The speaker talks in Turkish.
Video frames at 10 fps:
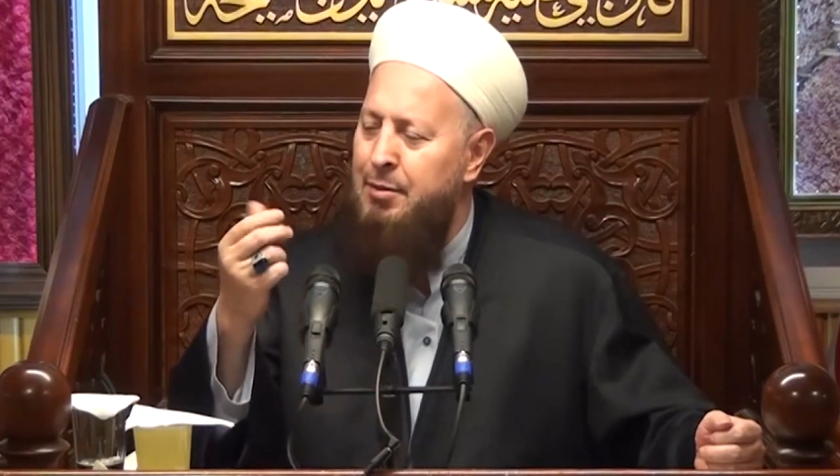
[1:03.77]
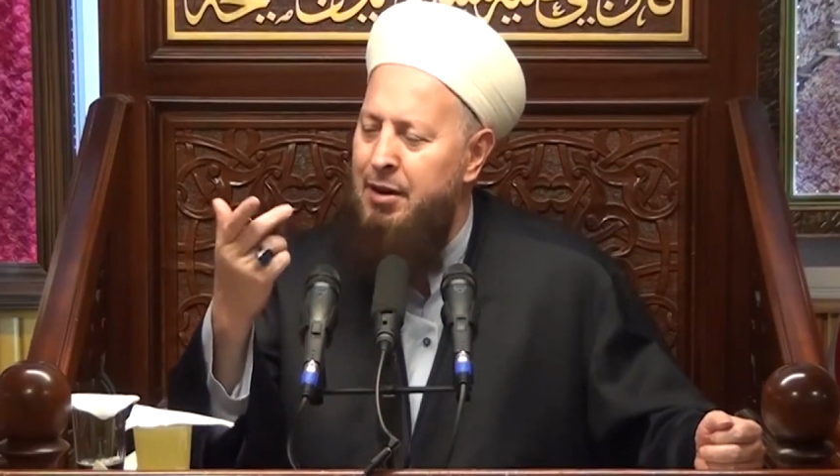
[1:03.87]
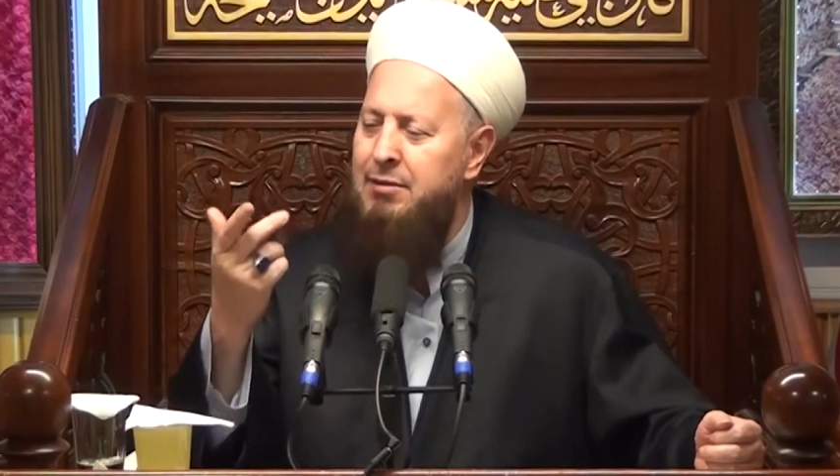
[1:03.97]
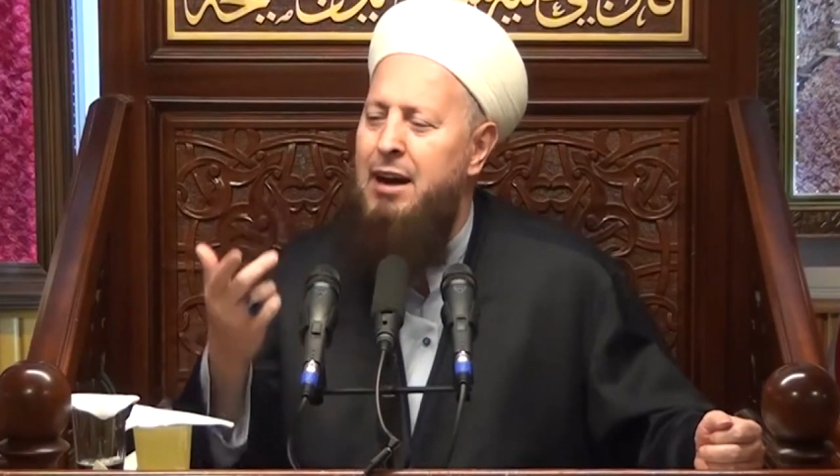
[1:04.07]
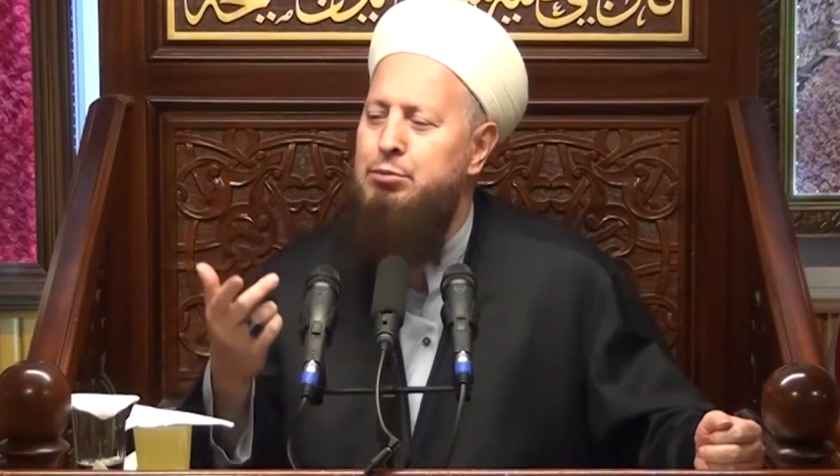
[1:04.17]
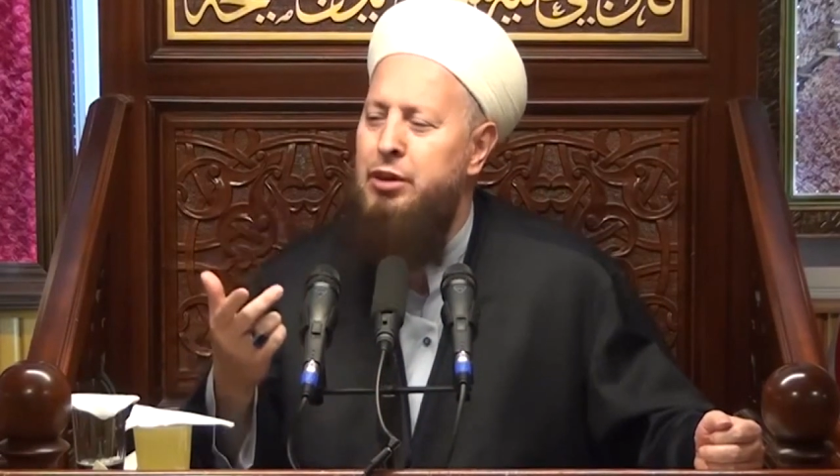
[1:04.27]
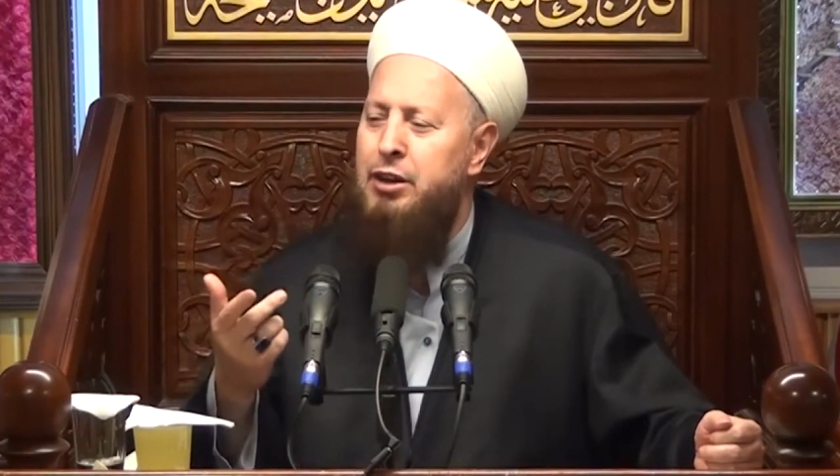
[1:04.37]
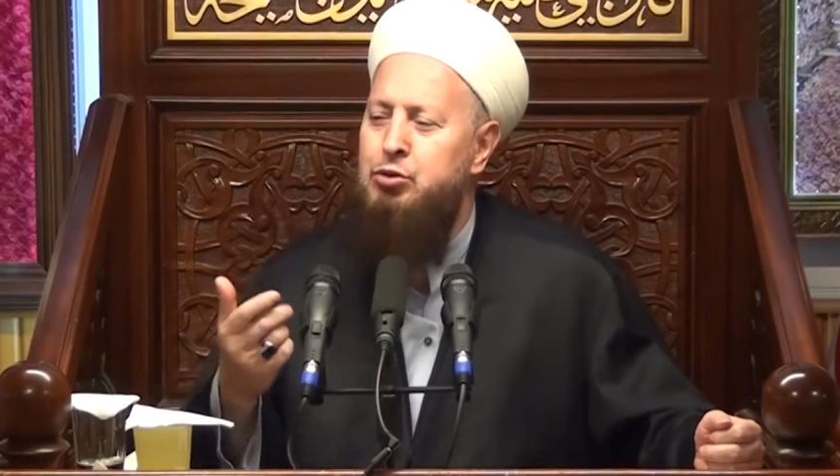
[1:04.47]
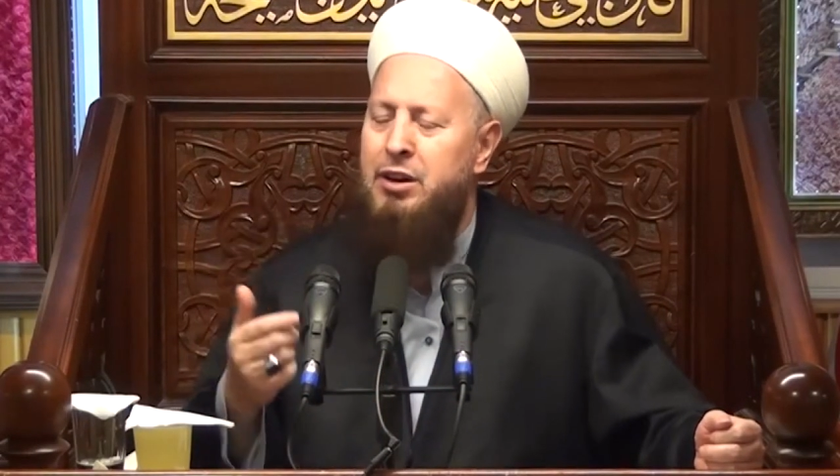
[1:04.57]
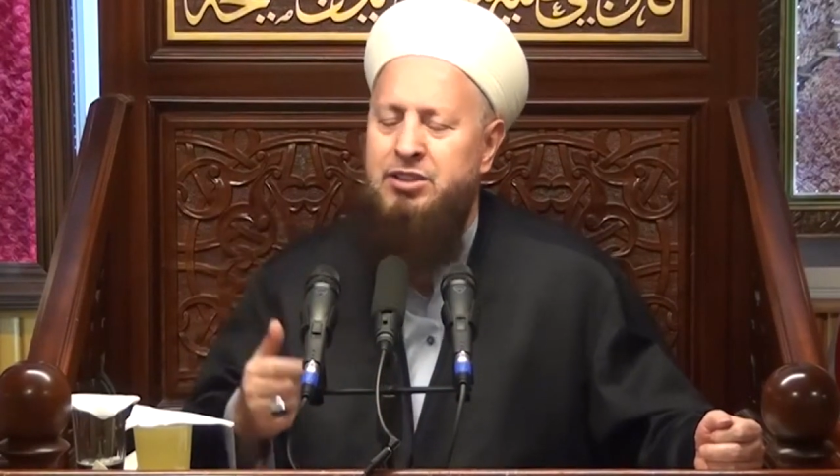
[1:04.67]
e Mevla
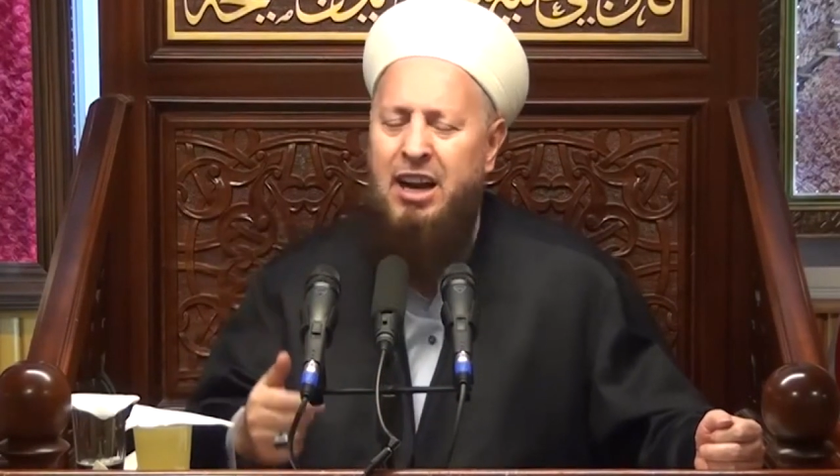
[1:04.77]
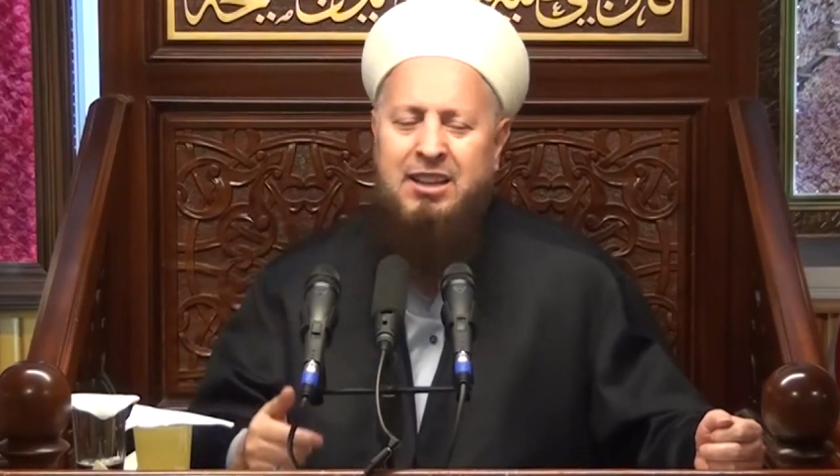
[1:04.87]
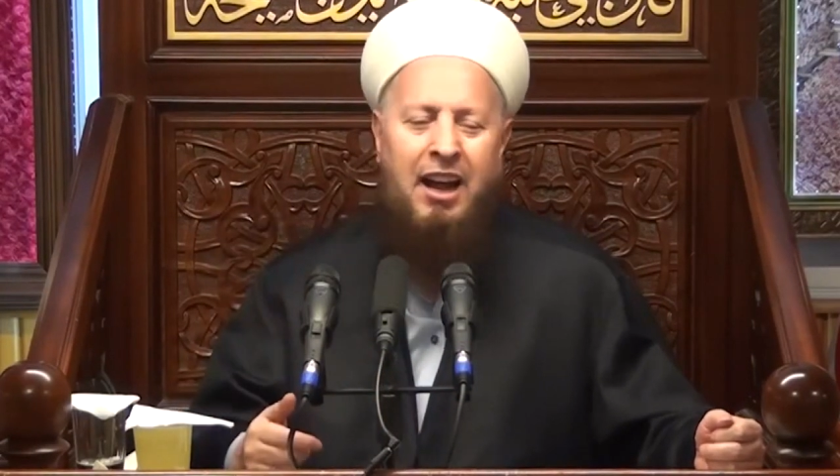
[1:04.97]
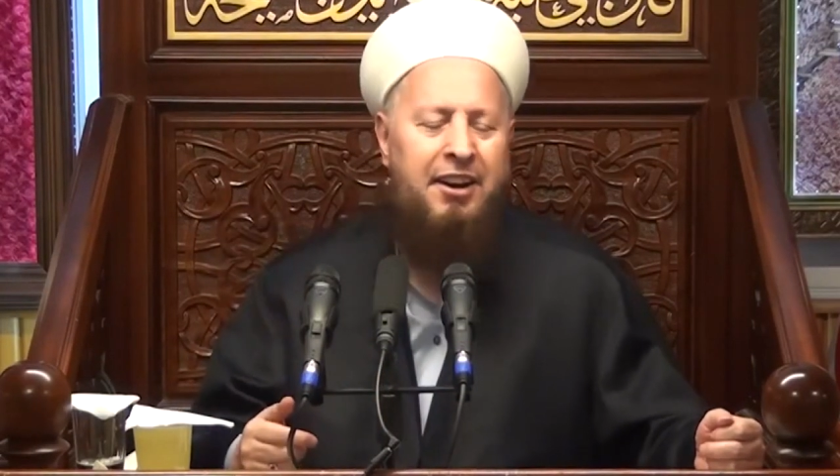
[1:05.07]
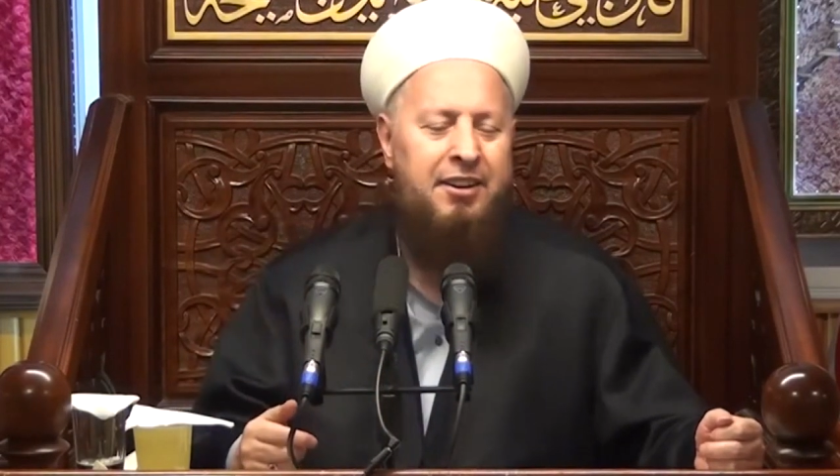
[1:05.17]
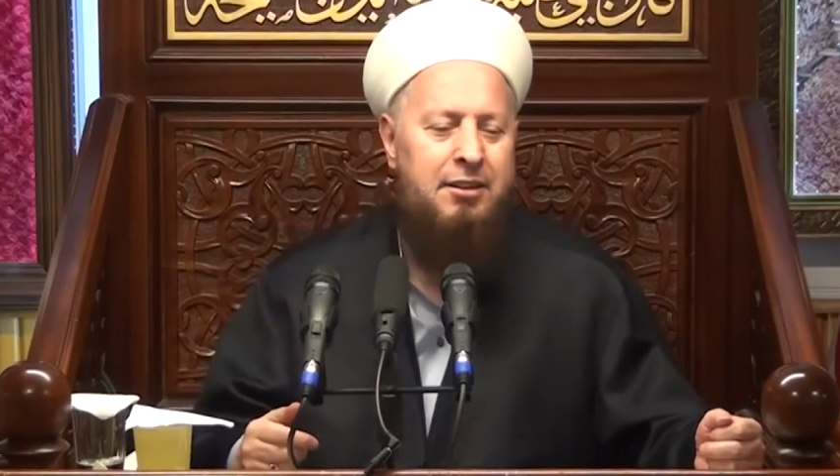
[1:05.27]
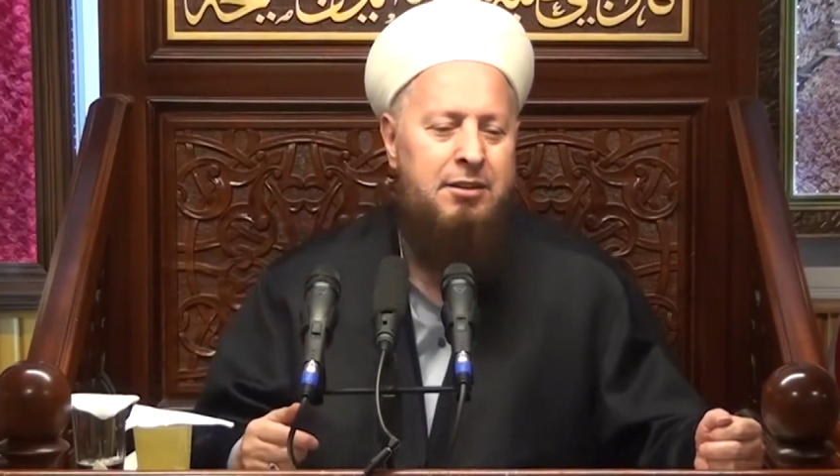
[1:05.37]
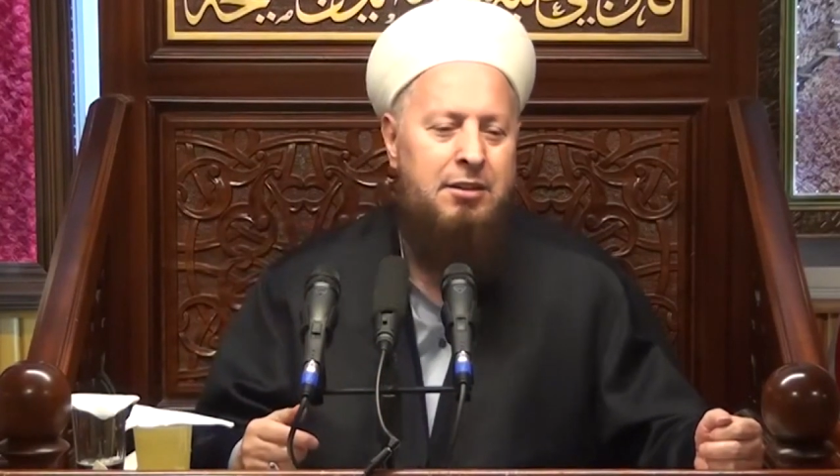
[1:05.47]
bunları soracak yani.